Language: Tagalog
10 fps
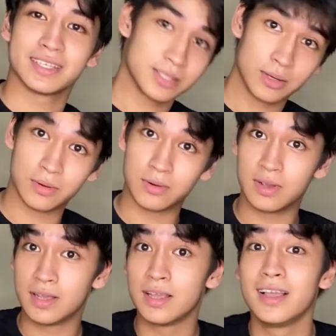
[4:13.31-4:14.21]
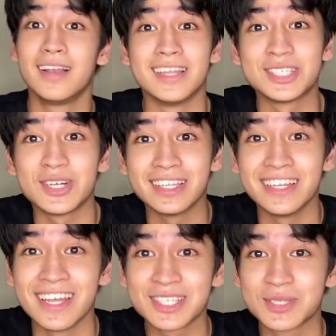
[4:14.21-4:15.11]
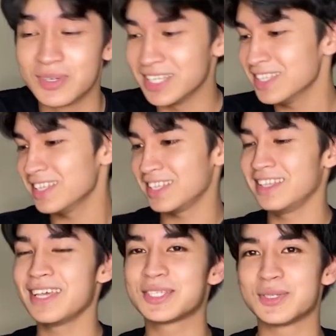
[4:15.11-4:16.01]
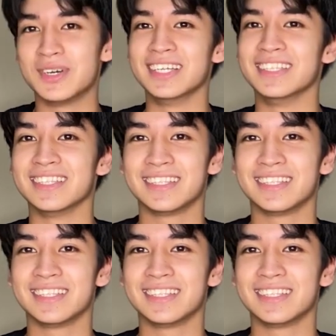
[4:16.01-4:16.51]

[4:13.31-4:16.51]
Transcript: So, let's try the next one. Next one.